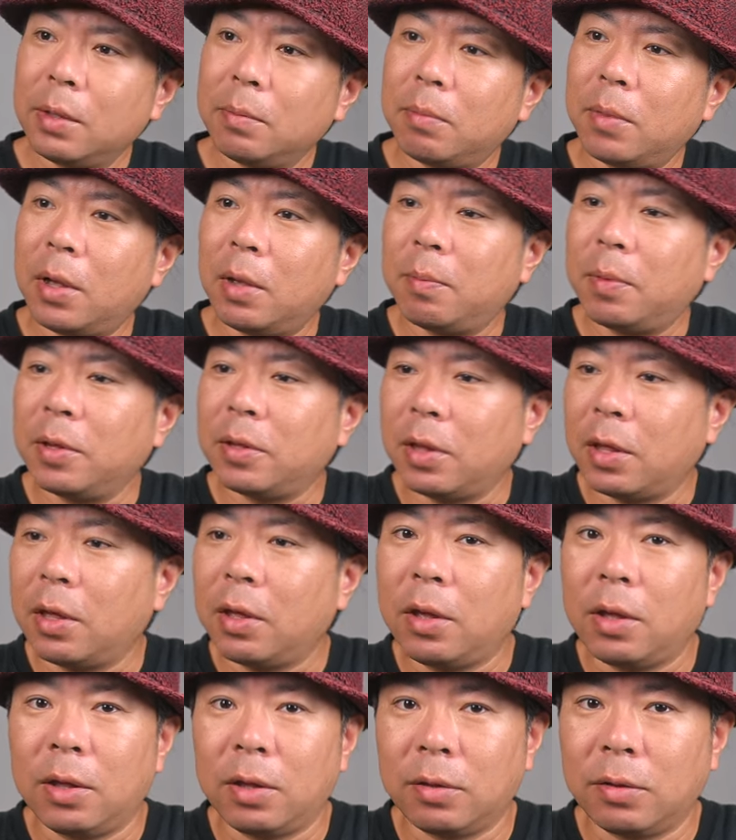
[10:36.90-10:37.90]
まあ、やっぱり
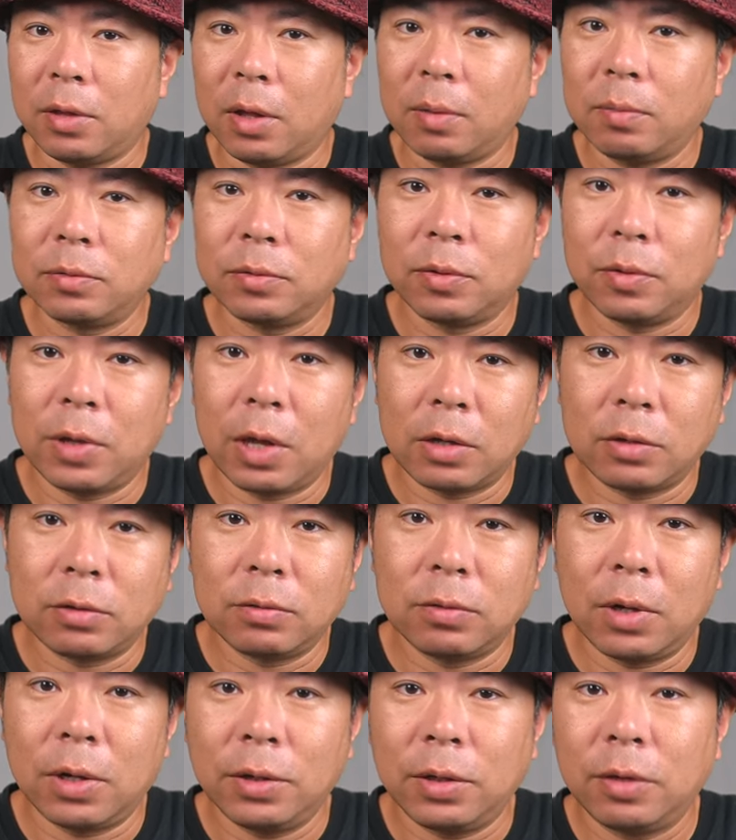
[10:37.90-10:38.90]
ね、サブの
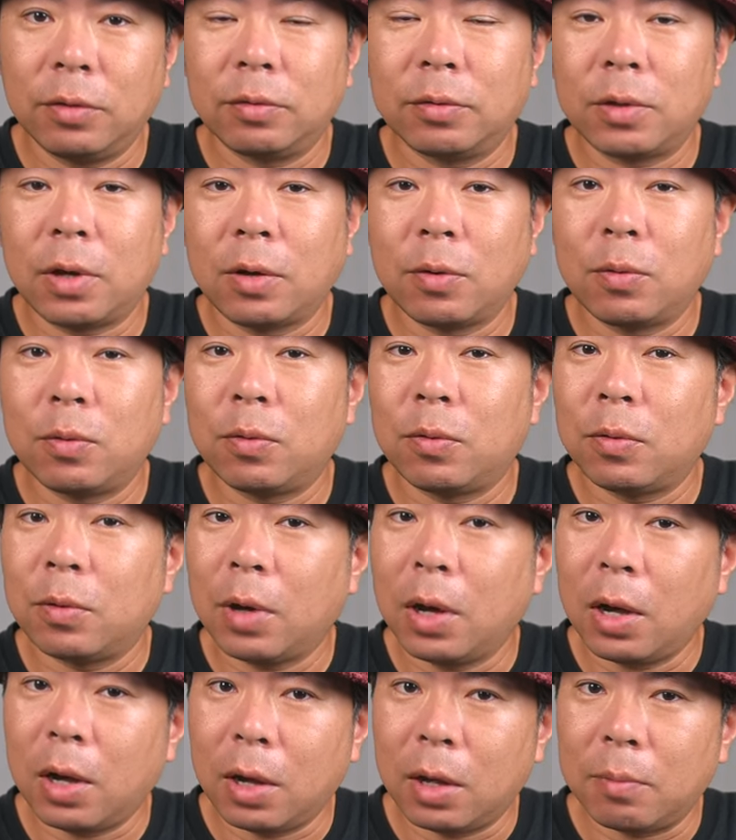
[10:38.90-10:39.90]
役割で使う
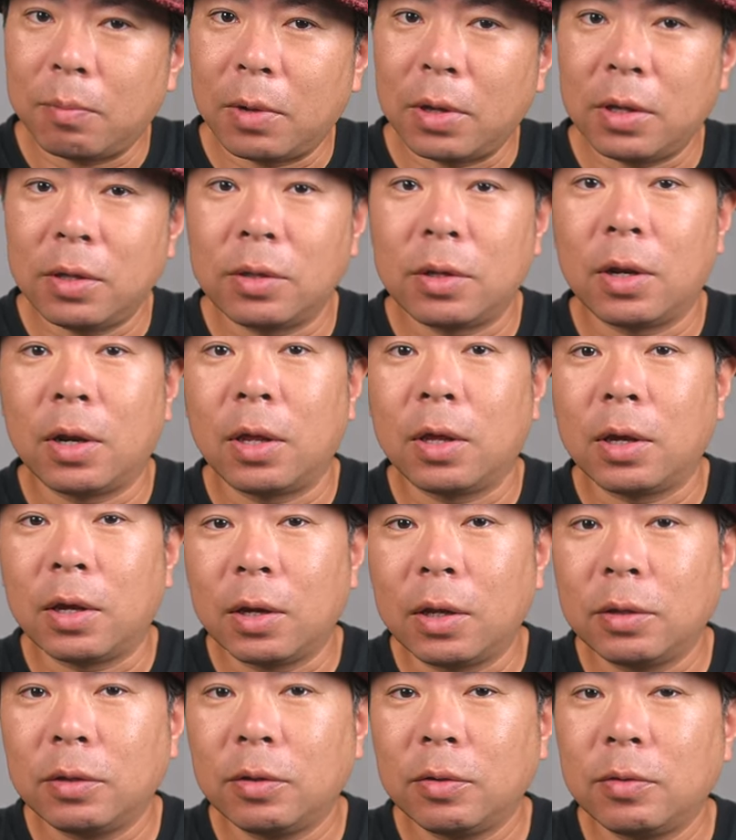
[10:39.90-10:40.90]
方が、まあ、いいんじゃない
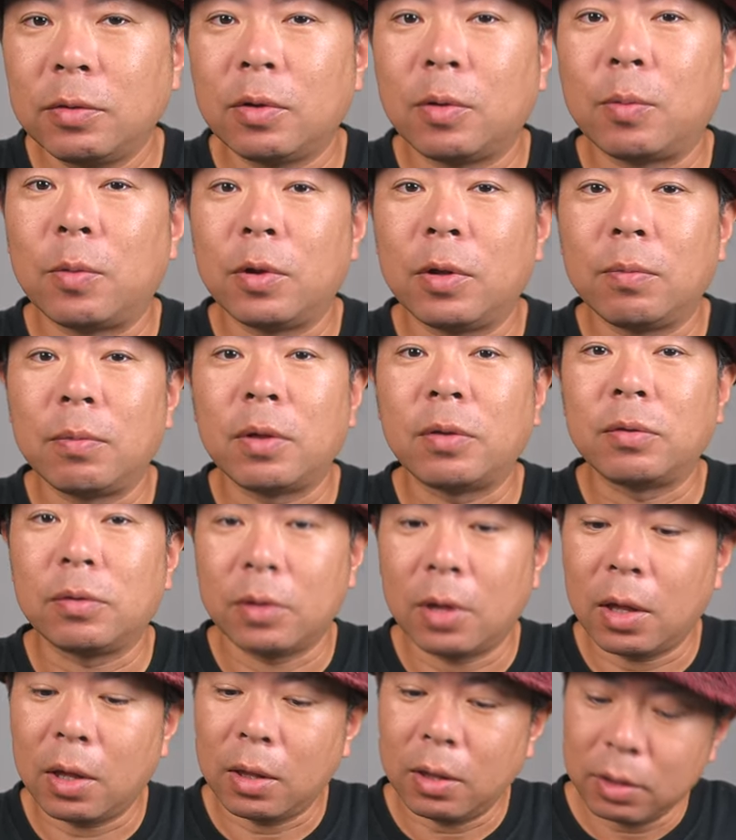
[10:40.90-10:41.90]
かなっていうふうに思いま
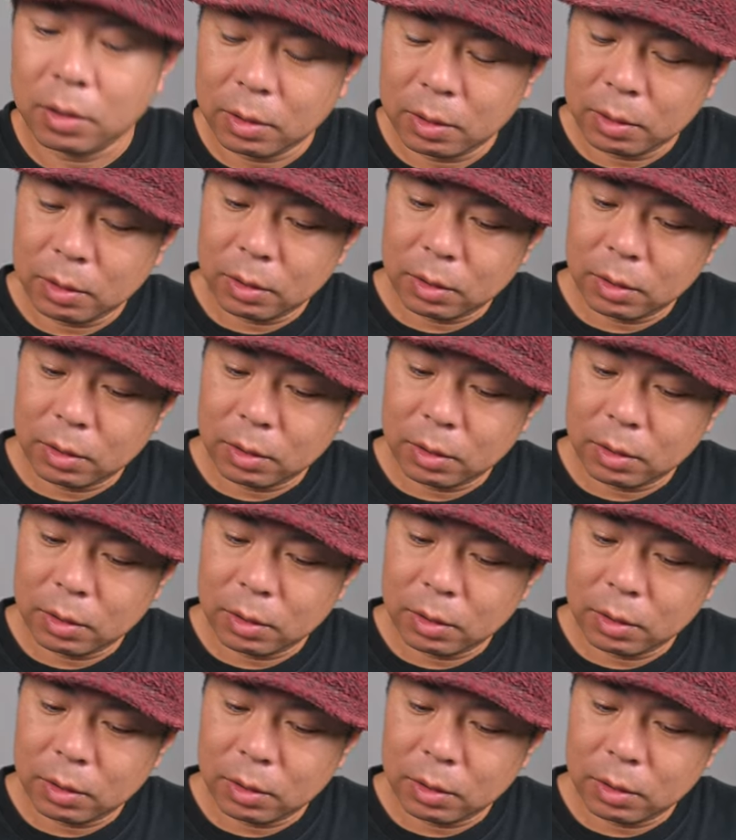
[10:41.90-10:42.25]
すね。